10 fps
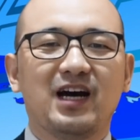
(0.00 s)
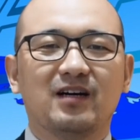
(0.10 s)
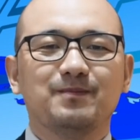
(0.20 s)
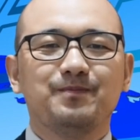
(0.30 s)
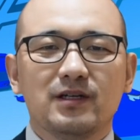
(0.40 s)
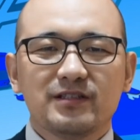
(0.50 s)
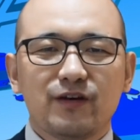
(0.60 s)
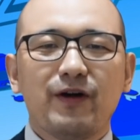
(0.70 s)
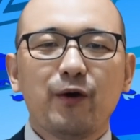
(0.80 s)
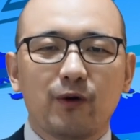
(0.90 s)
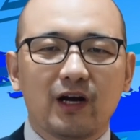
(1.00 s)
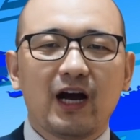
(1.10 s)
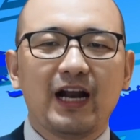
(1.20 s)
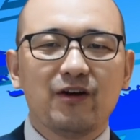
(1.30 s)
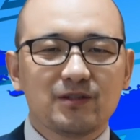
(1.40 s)
样，在外国人
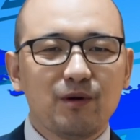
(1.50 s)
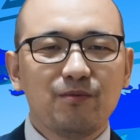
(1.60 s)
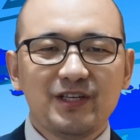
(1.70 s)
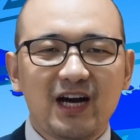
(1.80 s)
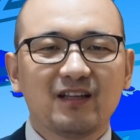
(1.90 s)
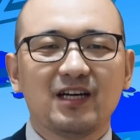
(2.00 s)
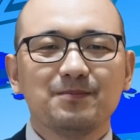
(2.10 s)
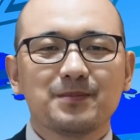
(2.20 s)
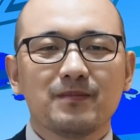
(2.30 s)
看来有什么不一样呢？